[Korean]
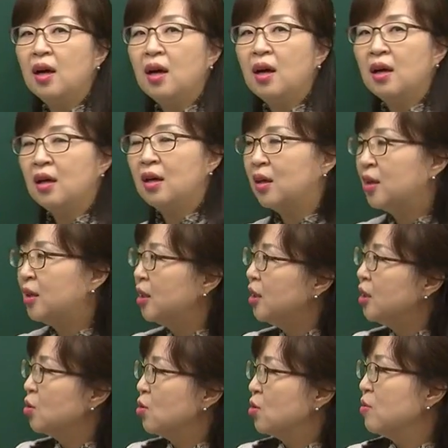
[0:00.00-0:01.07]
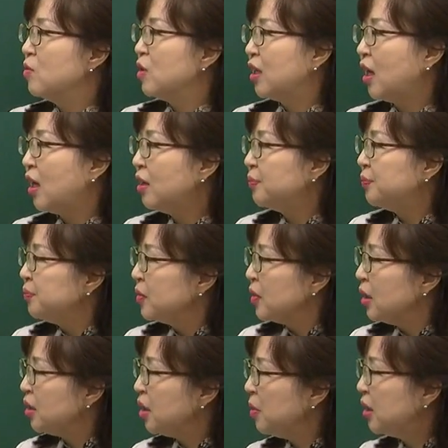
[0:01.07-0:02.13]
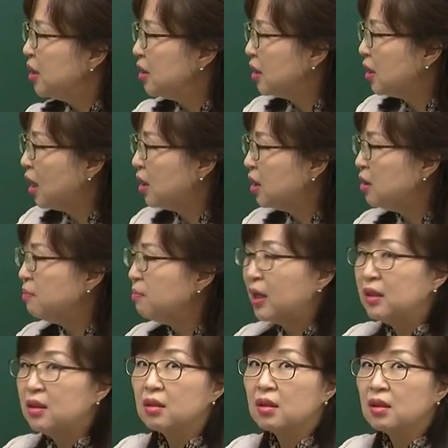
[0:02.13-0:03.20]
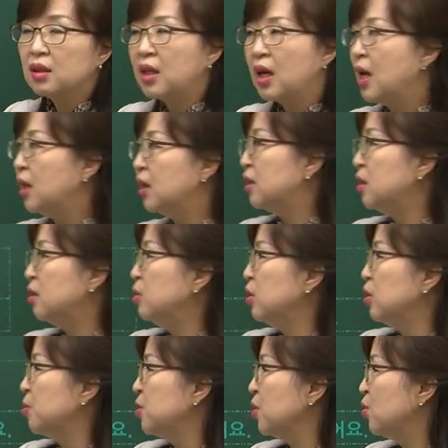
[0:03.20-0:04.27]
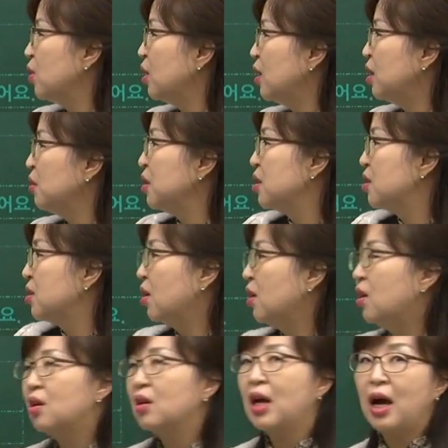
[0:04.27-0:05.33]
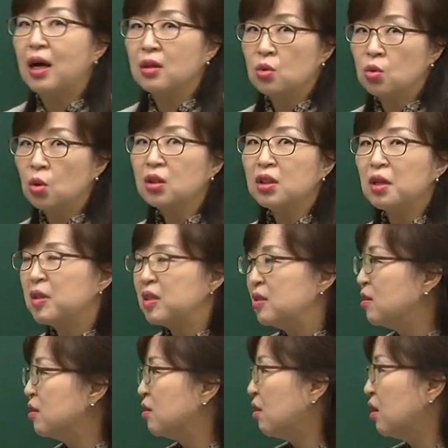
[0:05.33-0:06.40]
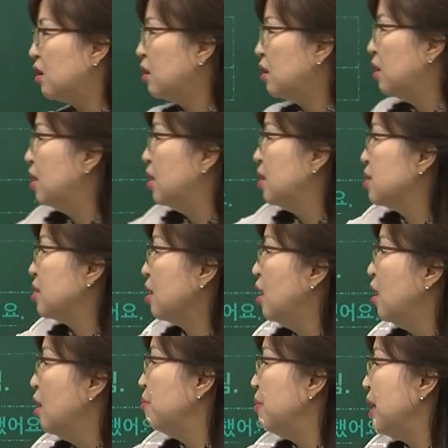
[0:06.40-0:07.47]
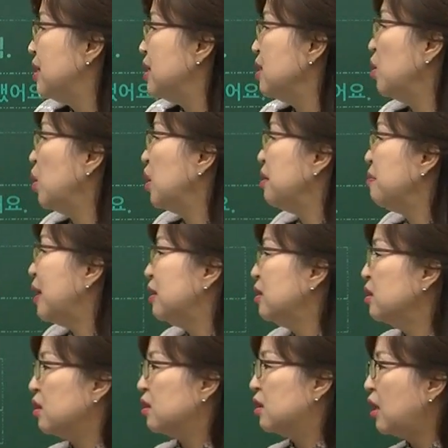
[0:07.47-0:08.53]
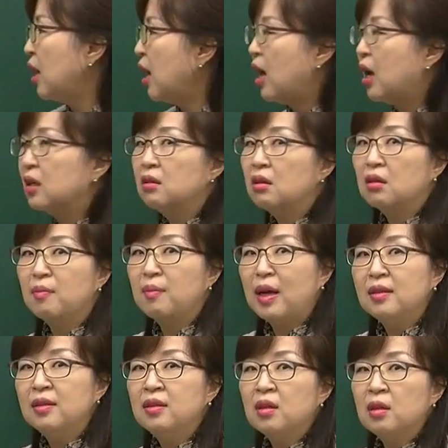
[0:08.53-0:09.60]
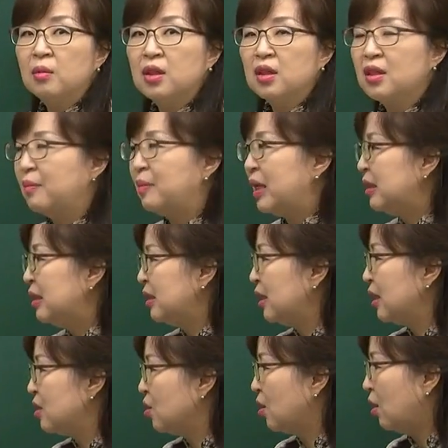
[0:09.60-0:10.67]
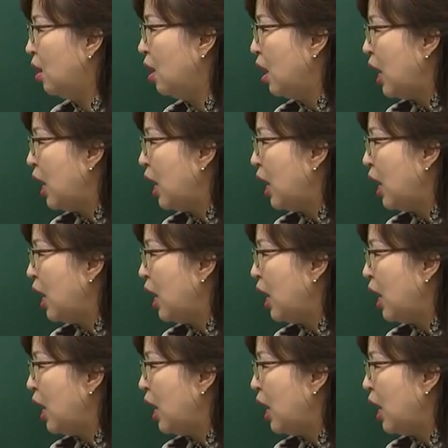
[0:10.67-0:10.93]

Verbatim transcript: 어, 좋습니다. 그 다음에 그 개끔 만들었다. 끔은 없어도 된다고 했죠. 강조 때문에 쓰는 거예요. 그래서 매진되게 만들었다. 그렇게 만들어버리다. 만들다죠.